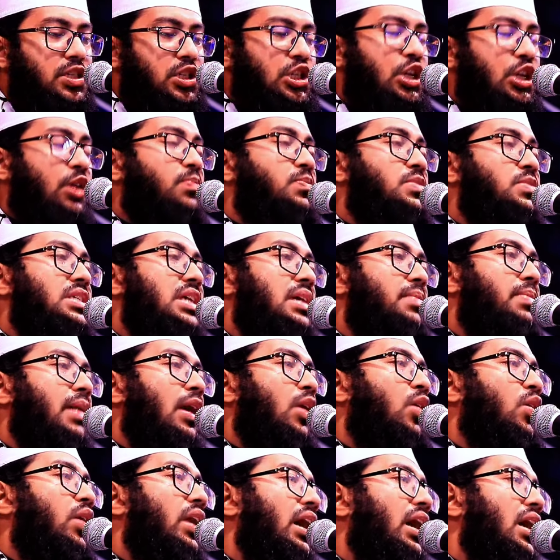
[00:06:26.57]
সবচেয়ে
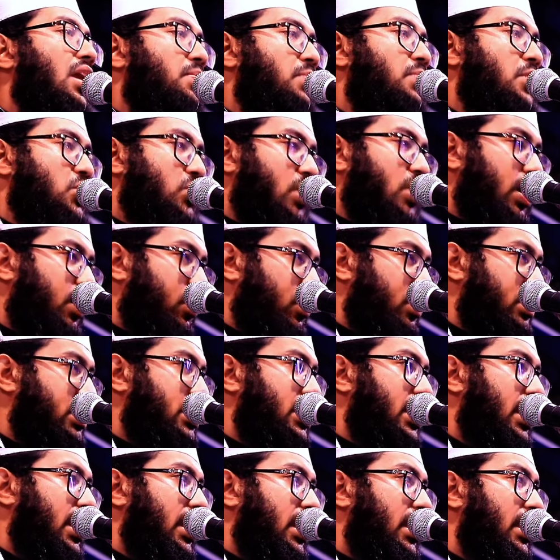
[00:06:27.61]
ভালো লাগার বিষয়
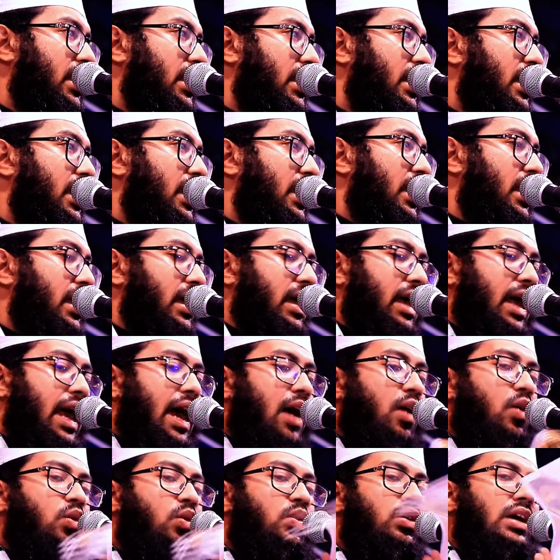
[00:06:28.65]
হচ্ছে
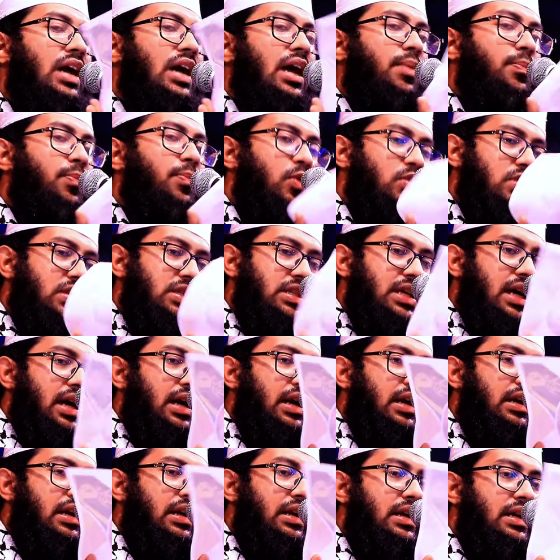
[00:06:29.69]
এখনকার পোস্টার
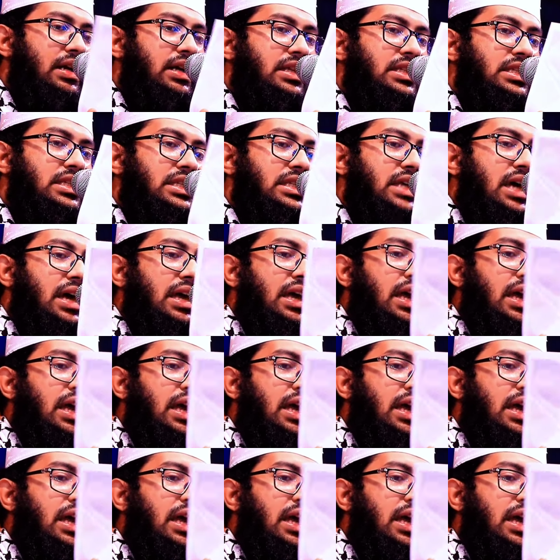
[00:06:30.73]
আচ্ছা,